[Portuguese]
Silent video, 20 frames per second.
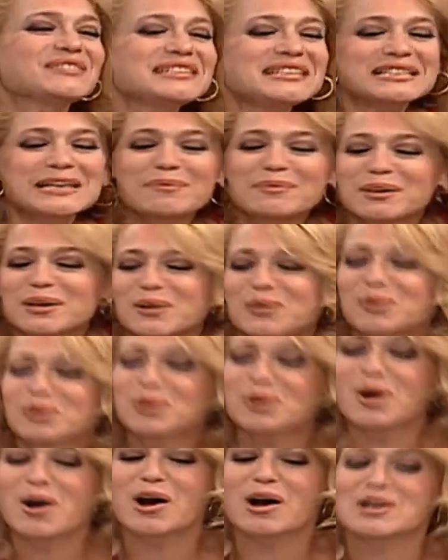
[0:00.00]
Você sabe que eu
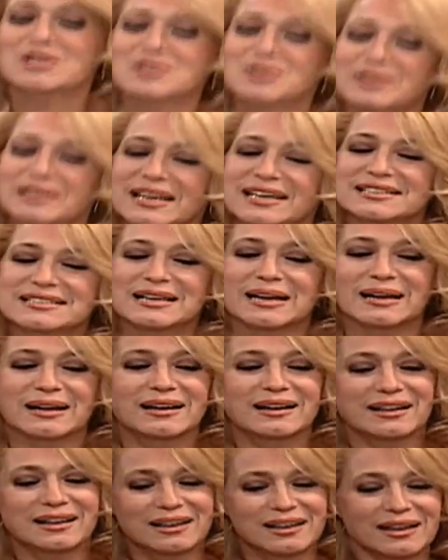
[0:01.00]
gosto
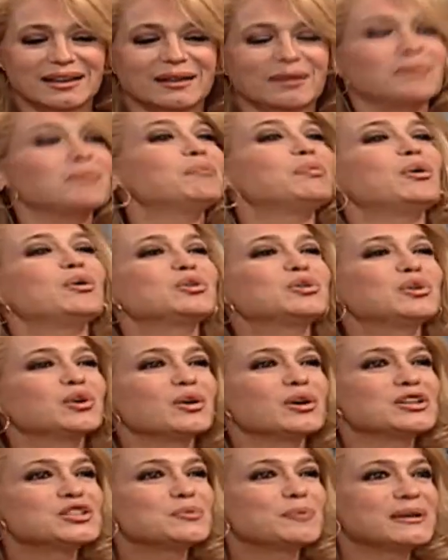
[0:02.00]
dessa
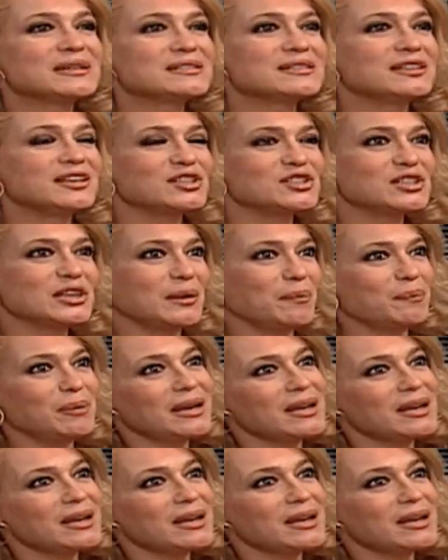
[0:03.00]
poltrona de presidente da